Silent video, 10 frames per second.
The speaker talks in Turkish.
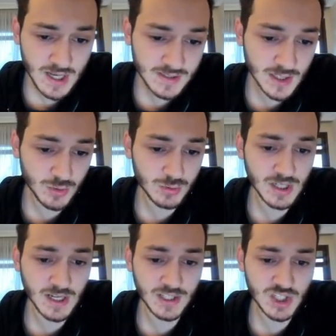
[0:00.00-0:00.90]
At G4
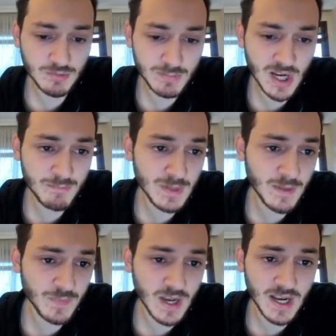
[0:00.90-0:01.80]
gayet şık bir
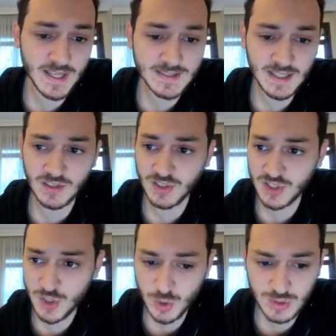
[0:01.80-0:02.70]
hamle. Alexander
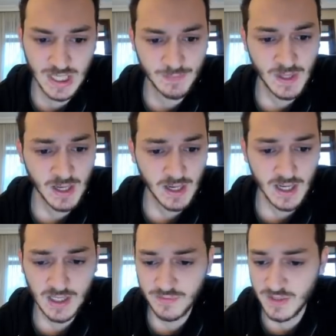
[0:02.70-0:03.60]
Girişuk'ta.
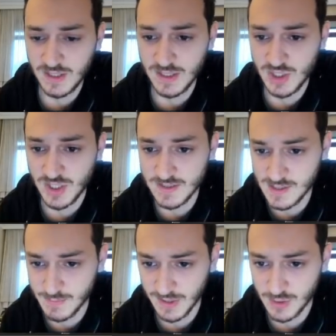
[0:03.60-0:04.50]
At F2 içeri
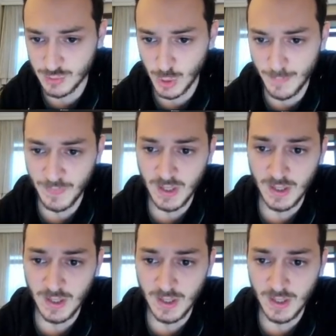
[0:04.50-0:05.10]
sızmak istiyor.